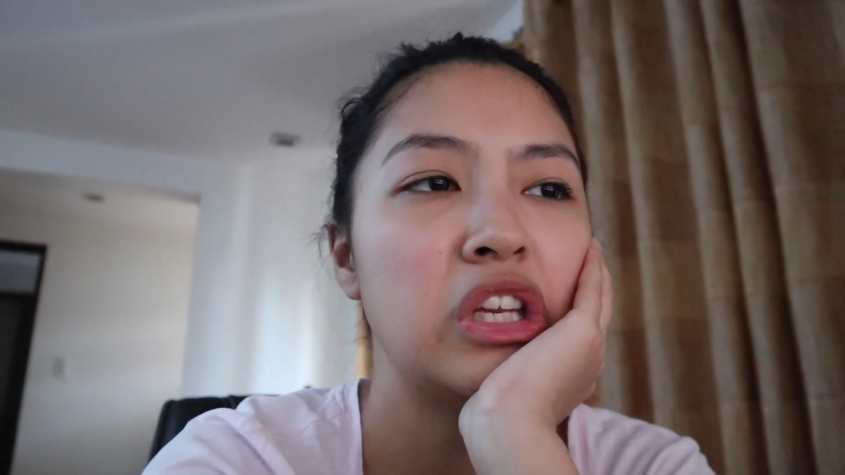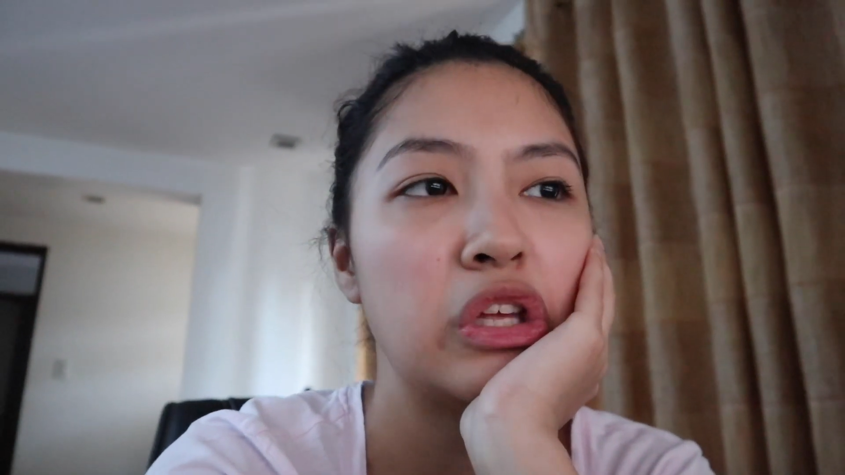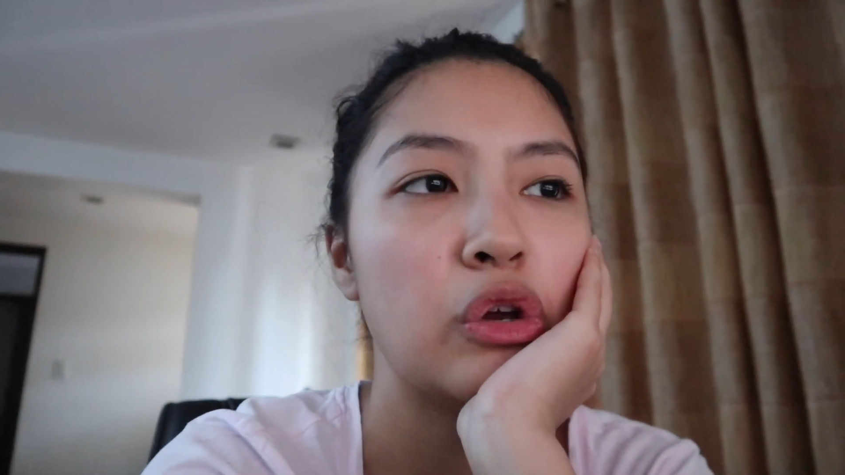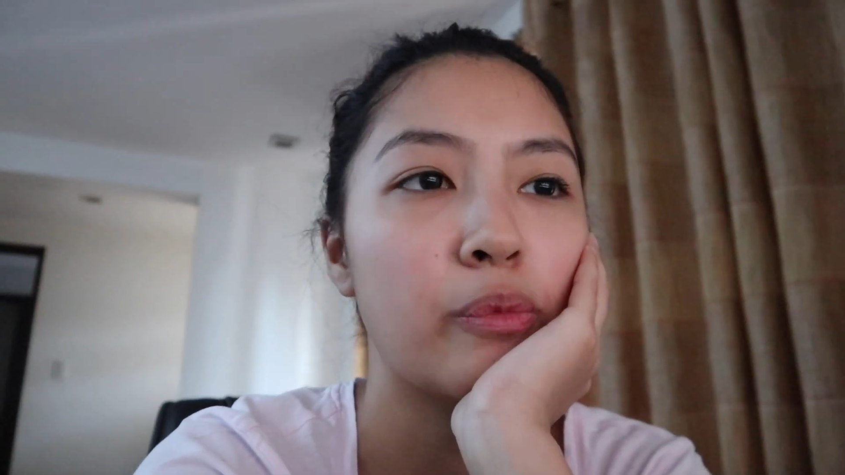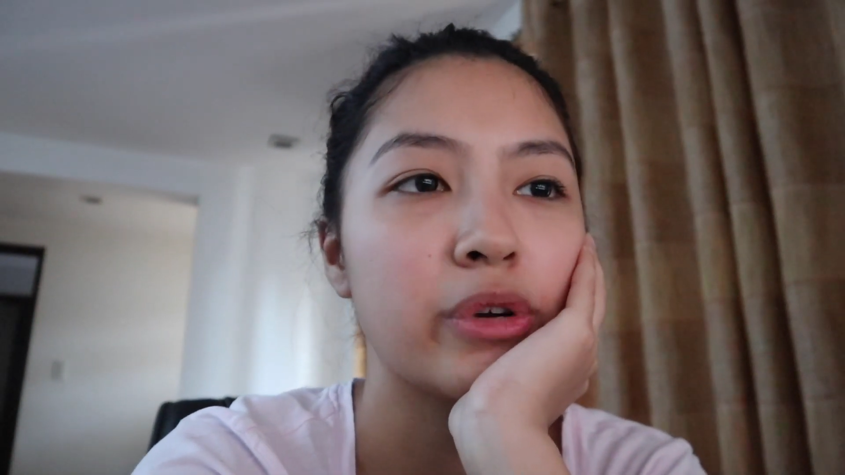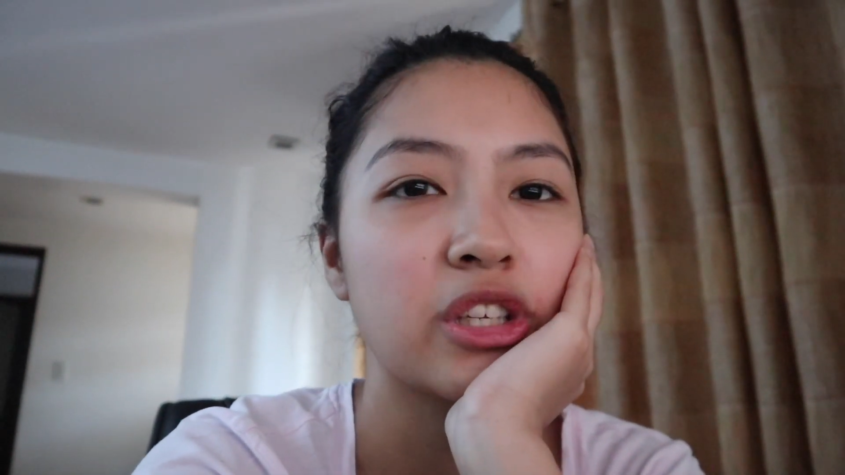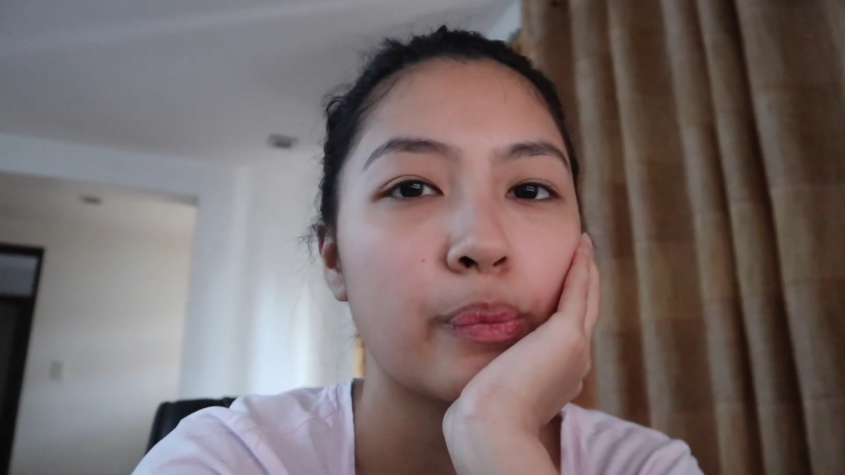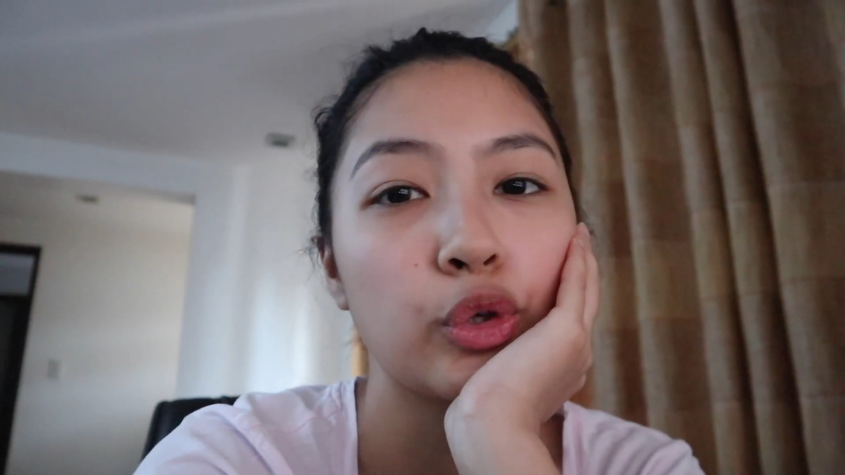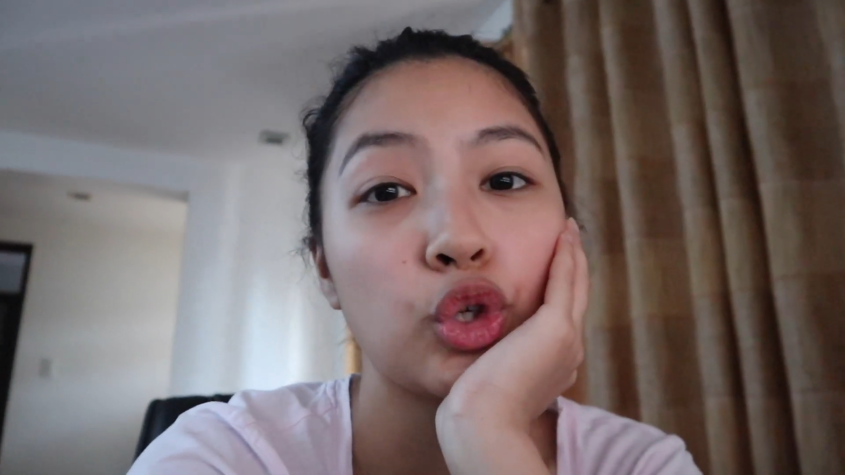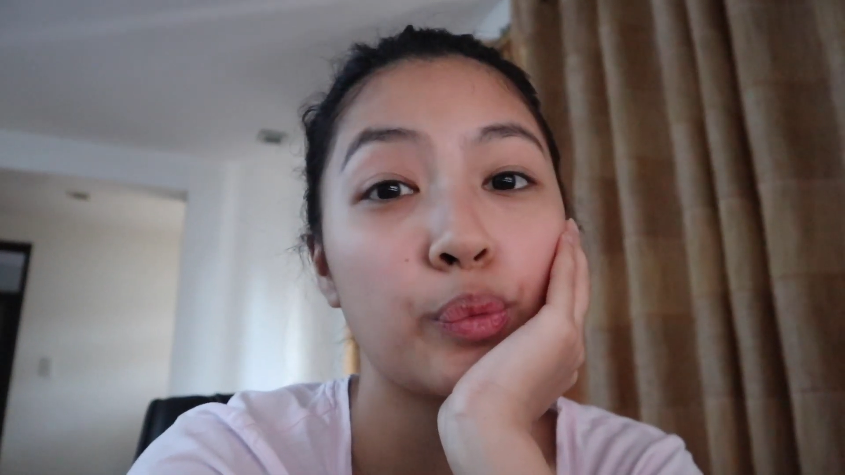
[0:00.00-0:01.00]
hindi yung
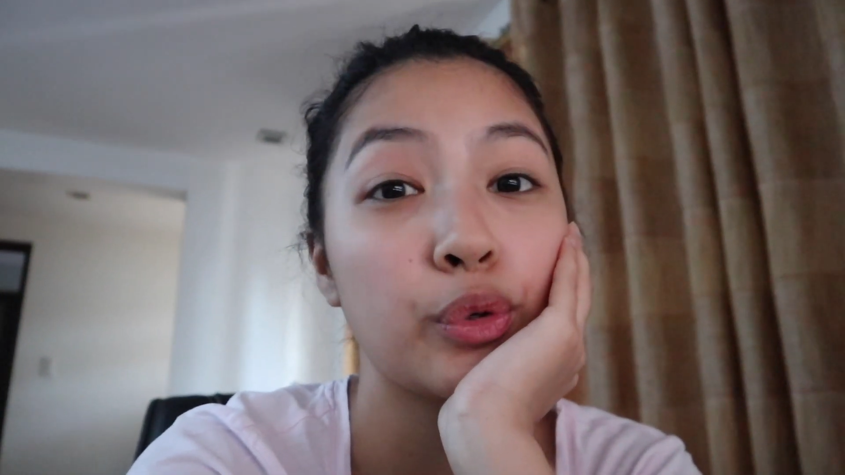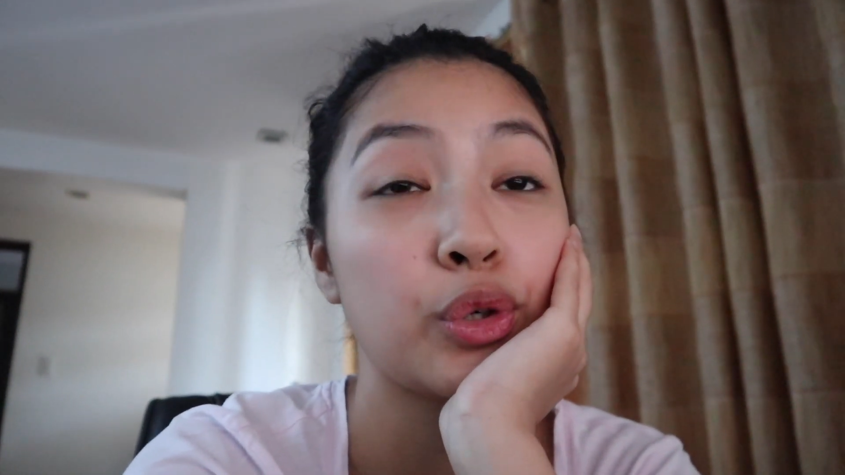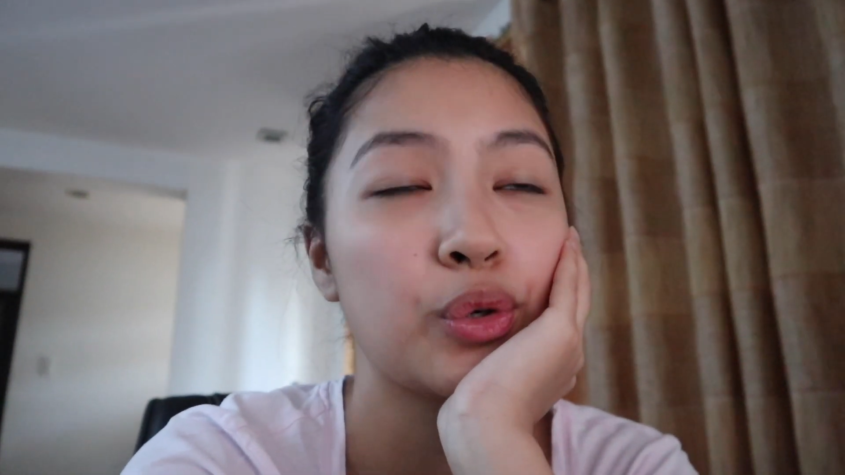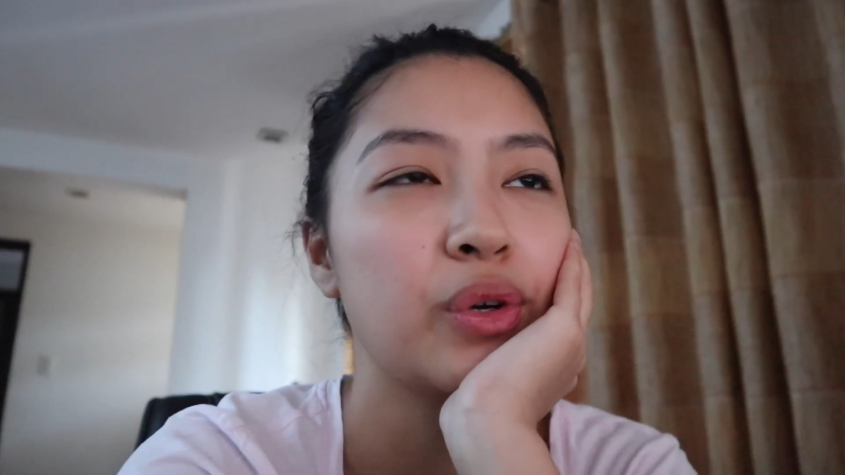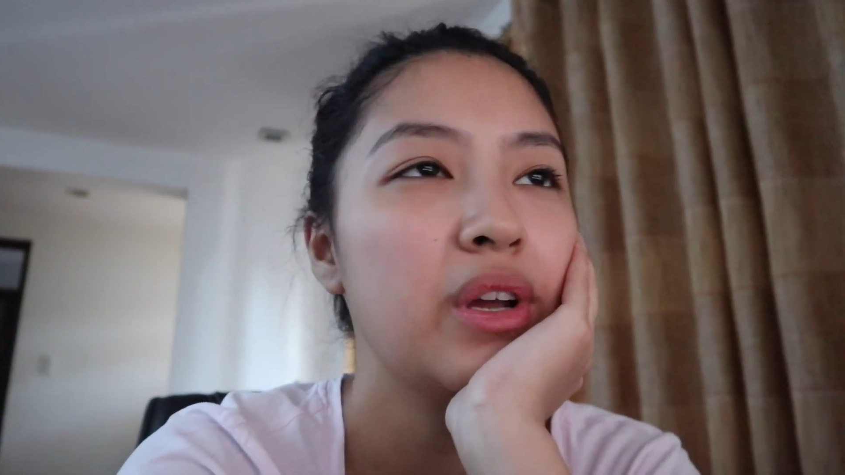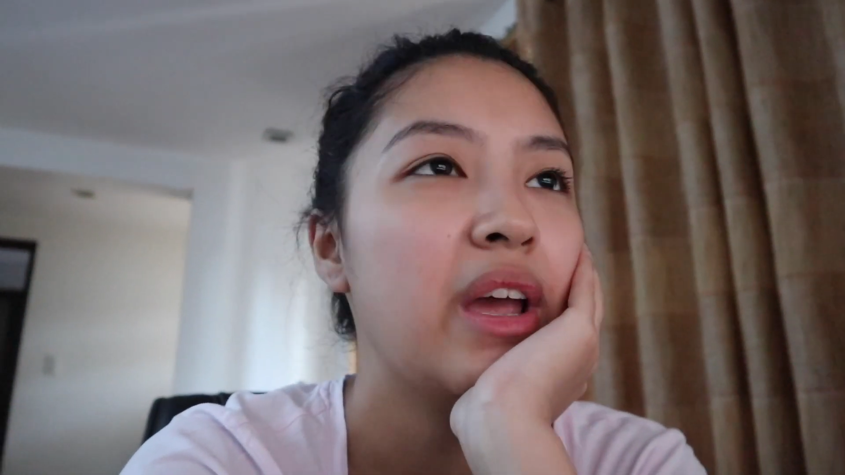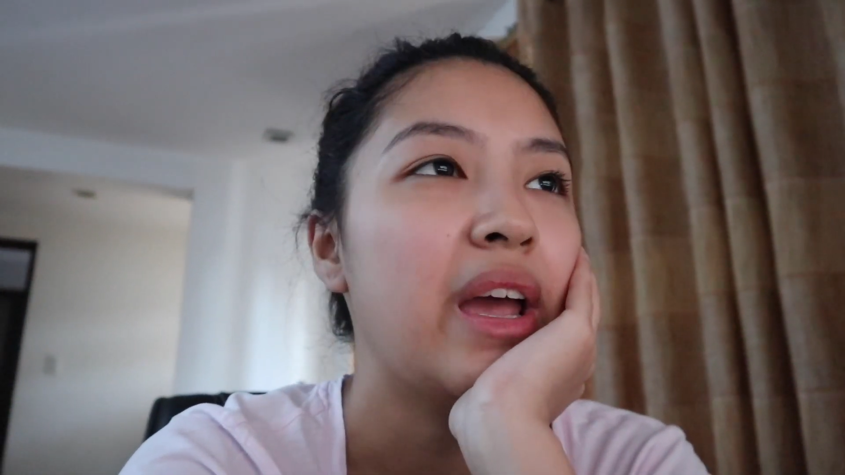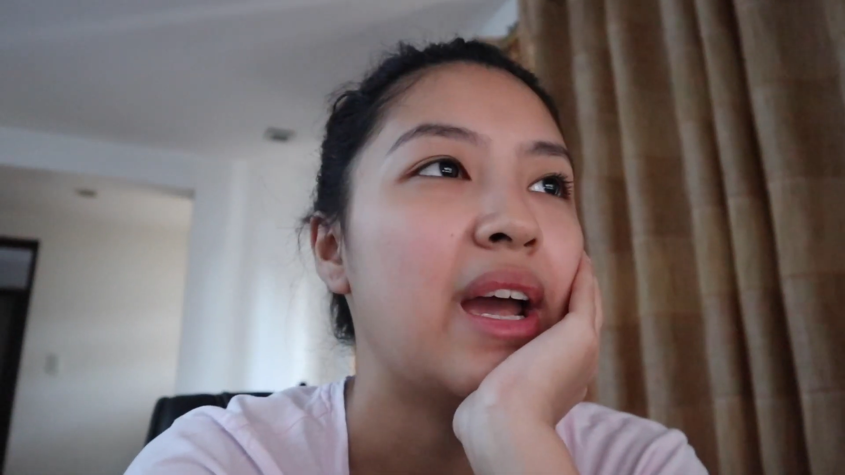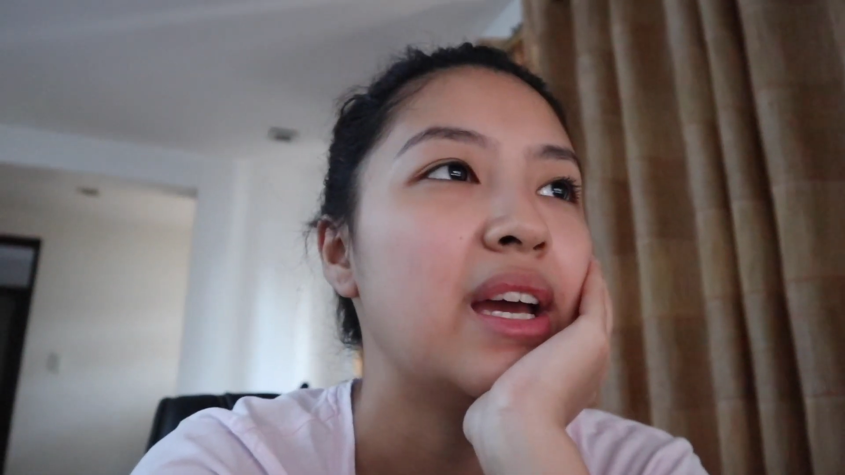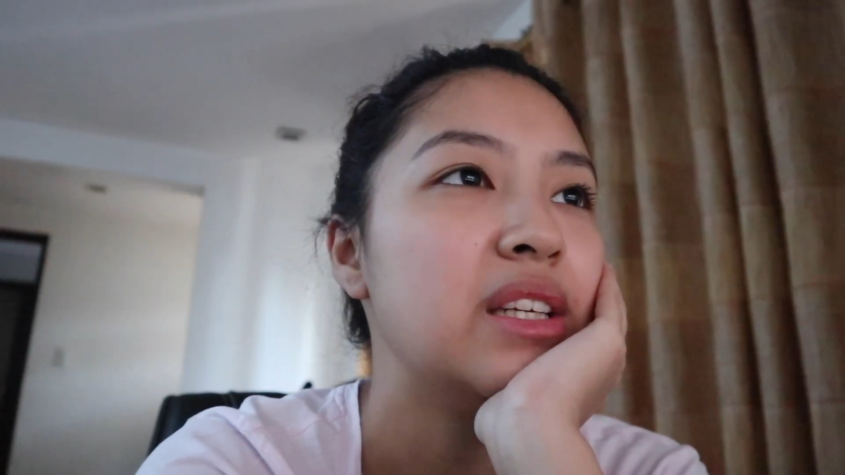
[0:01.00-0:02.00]
basta putyo-putyong
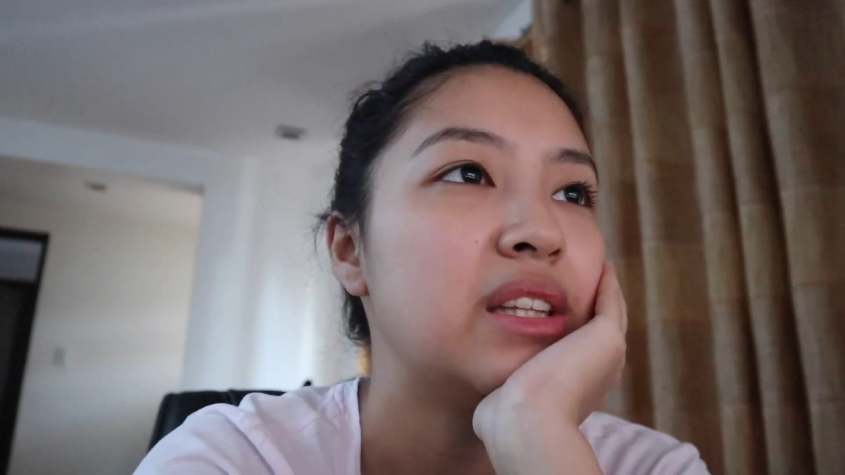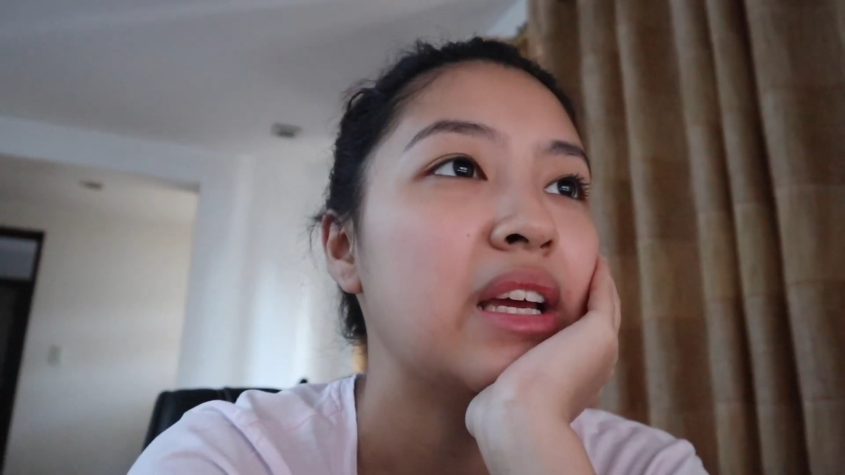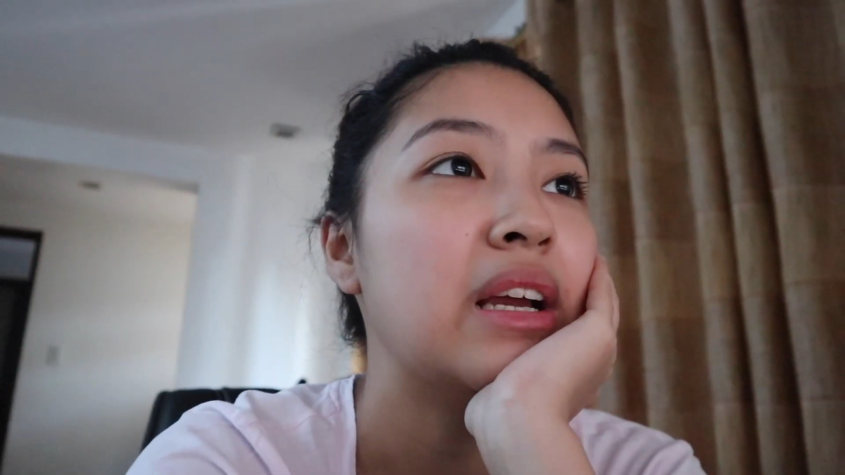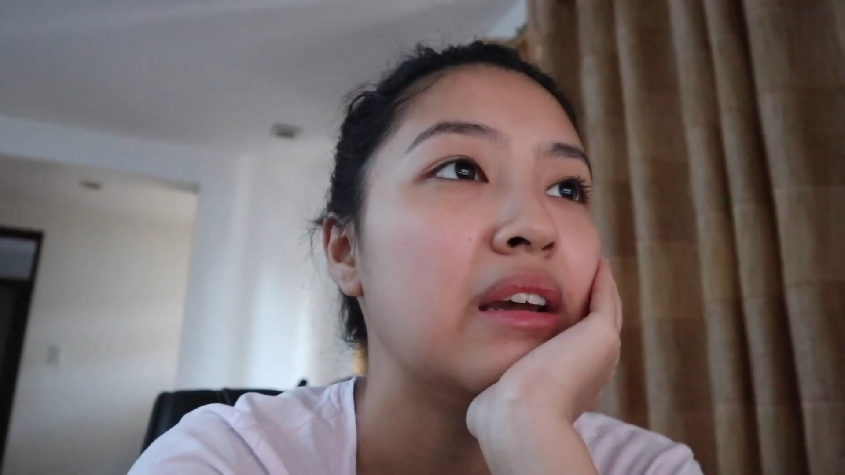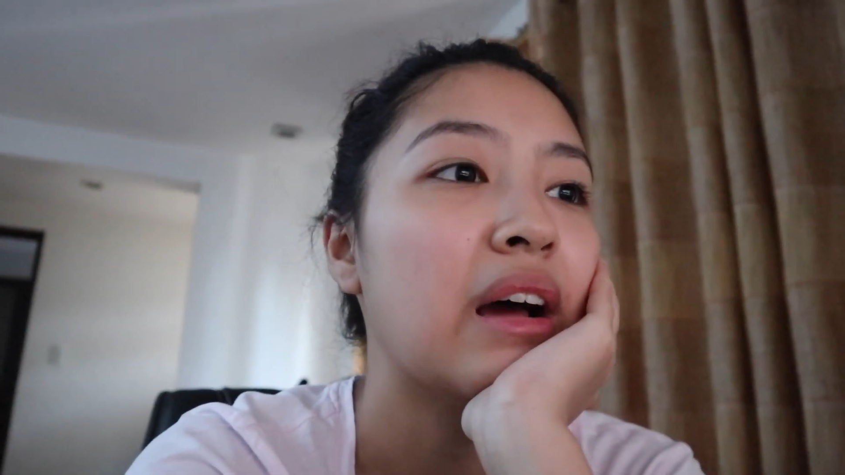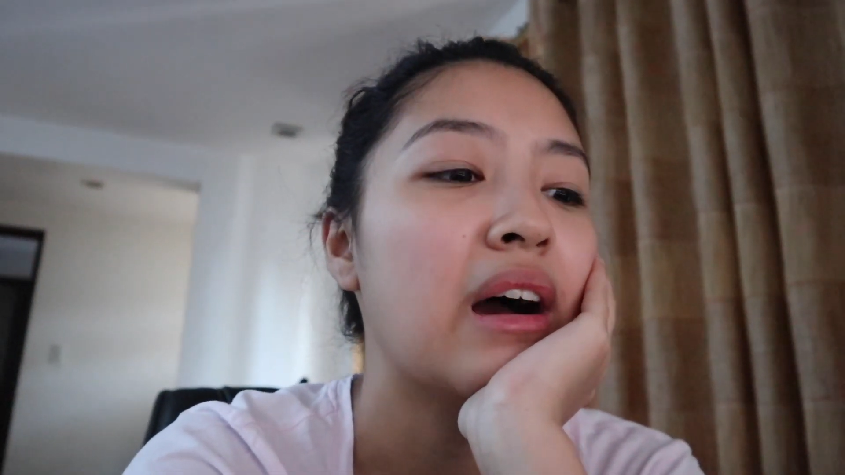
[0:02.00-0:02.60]
editing